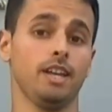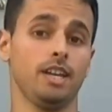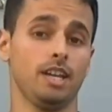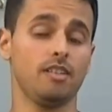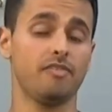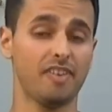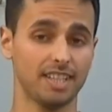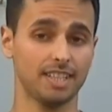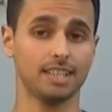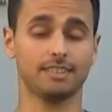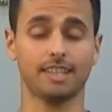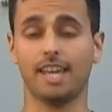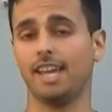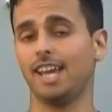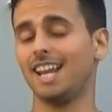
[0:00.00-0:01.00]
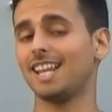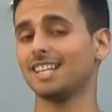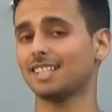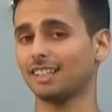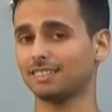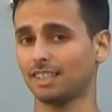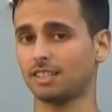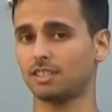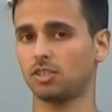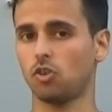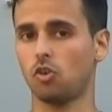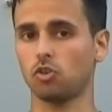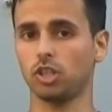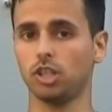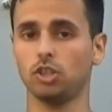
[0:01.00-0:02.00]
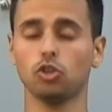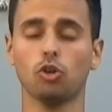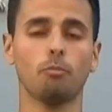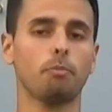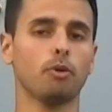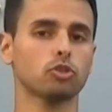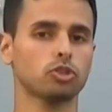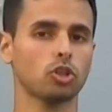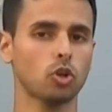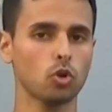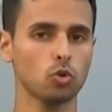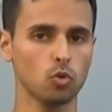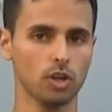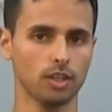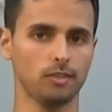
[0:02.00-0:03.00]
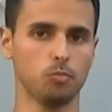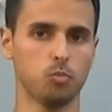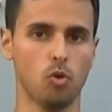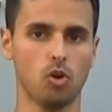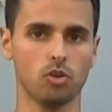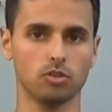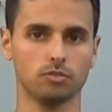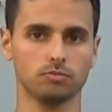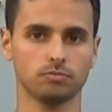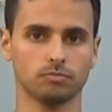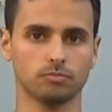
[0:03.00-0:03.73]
Il fai da te e le esaltazioni non portano nulla di buono.